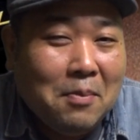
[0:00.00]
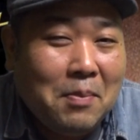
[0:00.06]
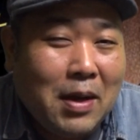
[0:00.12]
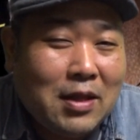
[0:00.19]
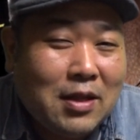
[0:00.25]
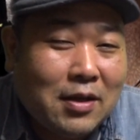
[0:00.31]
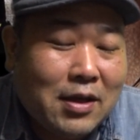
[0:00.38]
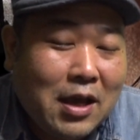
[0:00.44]

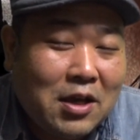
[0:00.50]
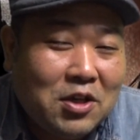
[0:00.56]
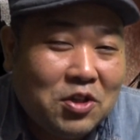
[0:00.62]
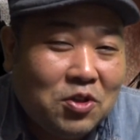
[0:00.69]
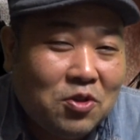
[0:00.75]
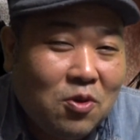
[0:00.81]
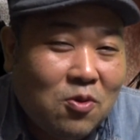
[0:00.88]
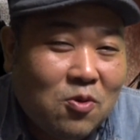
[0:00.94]
まだ劇
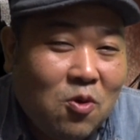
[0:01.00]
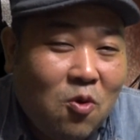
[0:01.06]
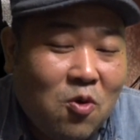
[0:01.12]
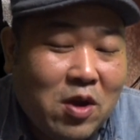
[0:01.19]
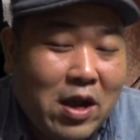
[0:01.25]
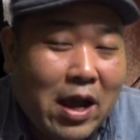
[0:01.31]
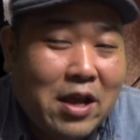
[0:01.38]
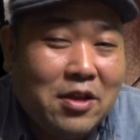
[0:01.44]
場
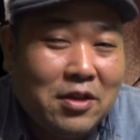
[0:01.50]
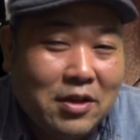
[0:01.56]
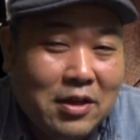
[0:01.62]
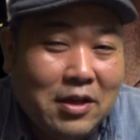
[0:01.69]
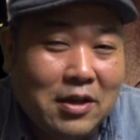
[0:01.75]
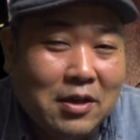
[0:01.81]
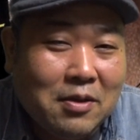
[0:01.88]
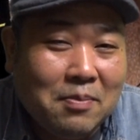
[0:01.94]
公開
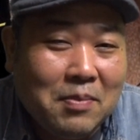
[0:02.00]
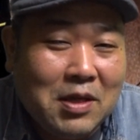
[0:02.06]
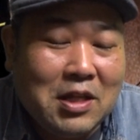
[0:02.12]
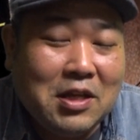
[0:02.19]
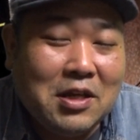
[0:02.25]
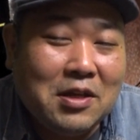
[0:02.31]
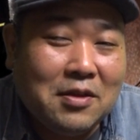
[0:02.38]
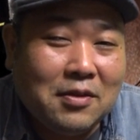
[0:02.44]
に見
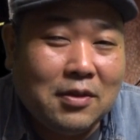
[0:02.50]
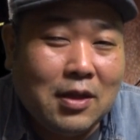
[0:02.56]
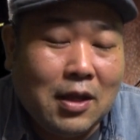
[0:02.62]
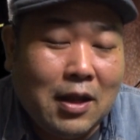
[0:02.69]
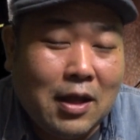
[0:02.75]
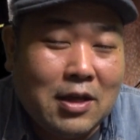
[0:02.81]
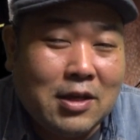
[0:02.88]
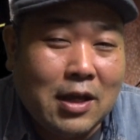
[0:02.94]
に行って
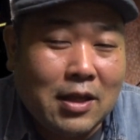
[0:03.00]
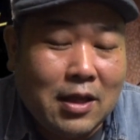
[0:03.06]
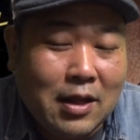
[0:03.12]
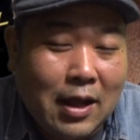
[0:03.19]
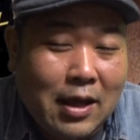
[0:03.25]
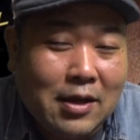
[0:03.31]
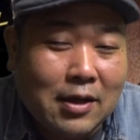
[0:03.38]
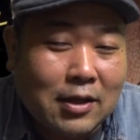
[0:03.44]
行けて
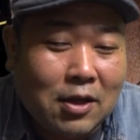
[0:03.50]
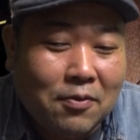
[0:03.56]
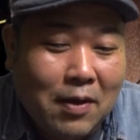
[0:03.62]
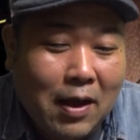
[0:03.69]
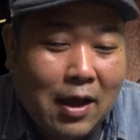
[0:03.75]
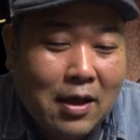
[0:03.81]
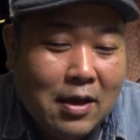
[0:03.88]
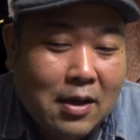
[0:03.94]
ない方
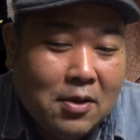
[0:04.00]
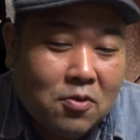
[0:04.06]
は、